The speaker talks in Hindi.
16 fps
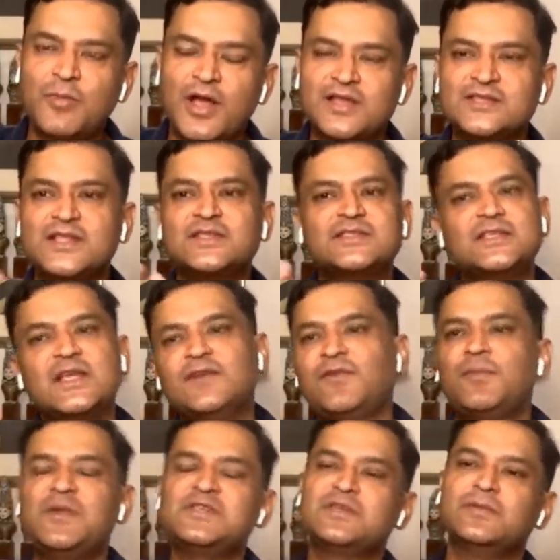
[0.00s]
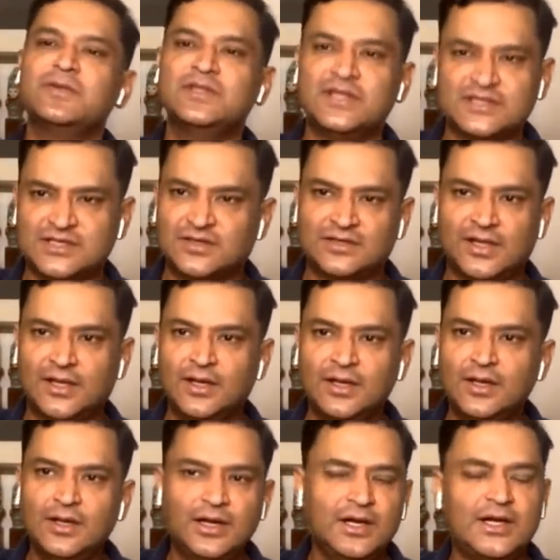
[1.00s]
पाकिस्तान सिर्फ अपनी जमीन दे सकता है
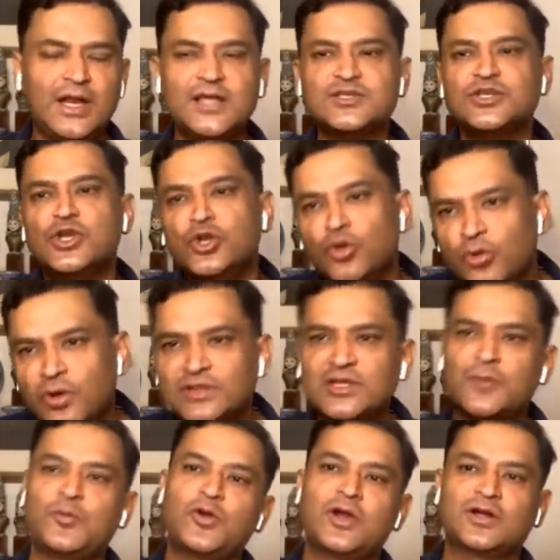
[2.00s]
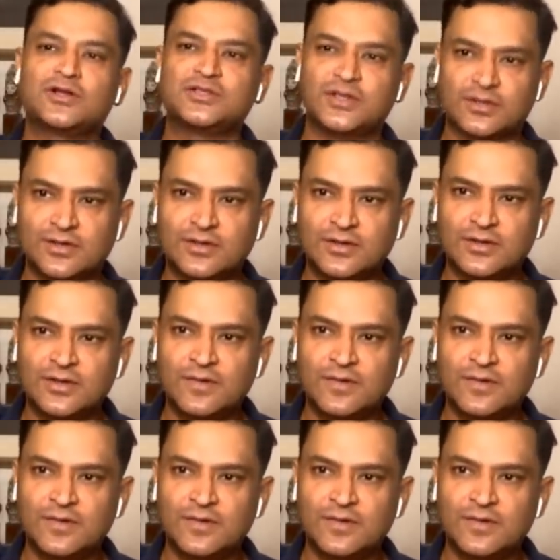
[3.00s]
इट हैज नो अदर प्रोडक्ट सर